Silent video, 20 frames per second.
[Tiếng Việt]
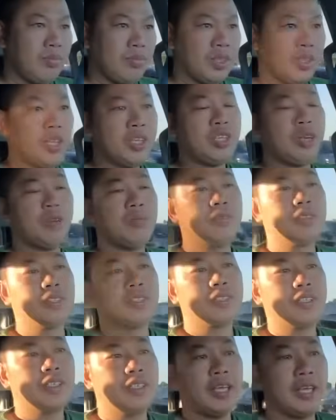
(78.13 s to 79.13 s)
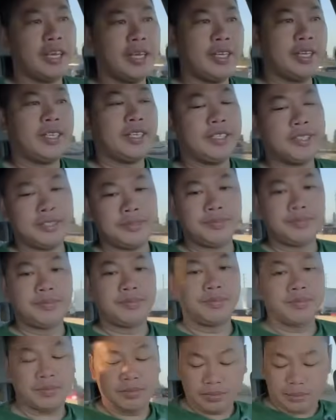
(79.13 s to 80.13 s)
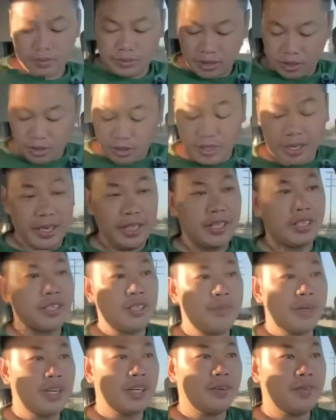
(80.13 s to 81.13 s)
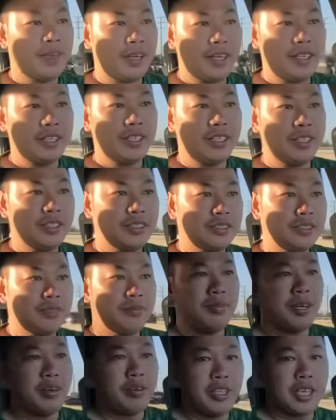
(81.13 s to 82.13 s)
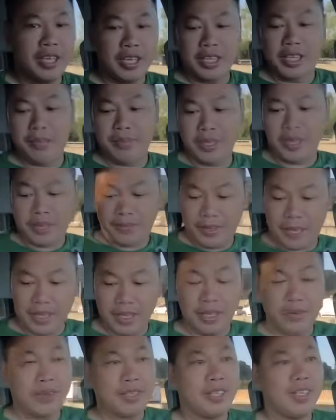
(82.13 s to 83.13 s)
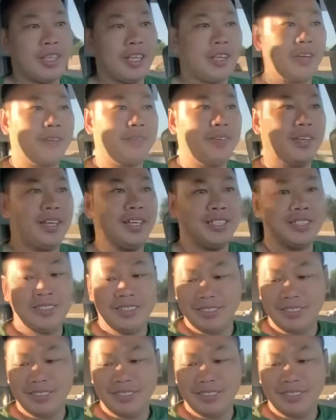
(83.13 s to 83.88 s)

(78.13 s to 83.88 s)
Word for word: nói chung ngày ôi nãy giờ chưa mời cà phê nữa mời quý vị khán giả mấy cà phê nhưng mà trước khi cà phê